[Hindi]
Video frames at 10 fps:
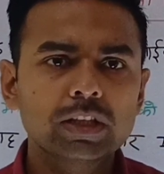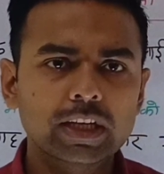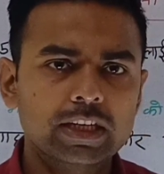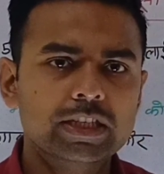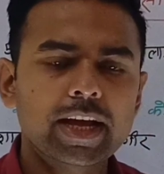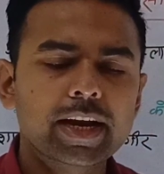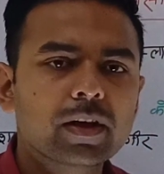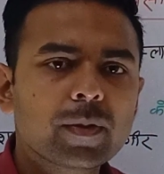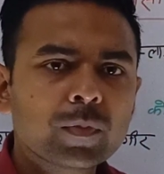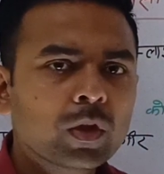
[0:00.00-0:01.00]
देखने जा
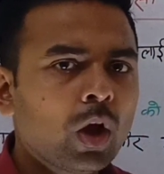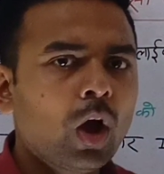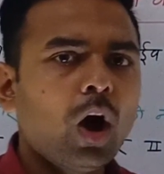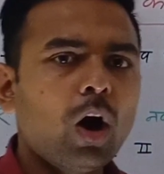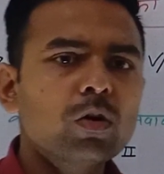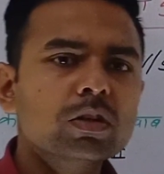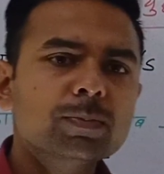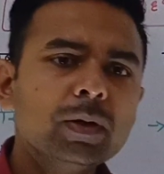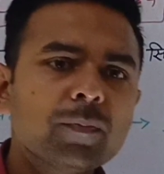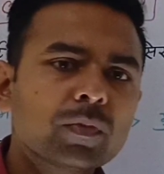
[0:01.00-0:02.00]
रहे हैं और
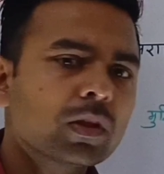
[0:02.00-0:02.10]
इसमें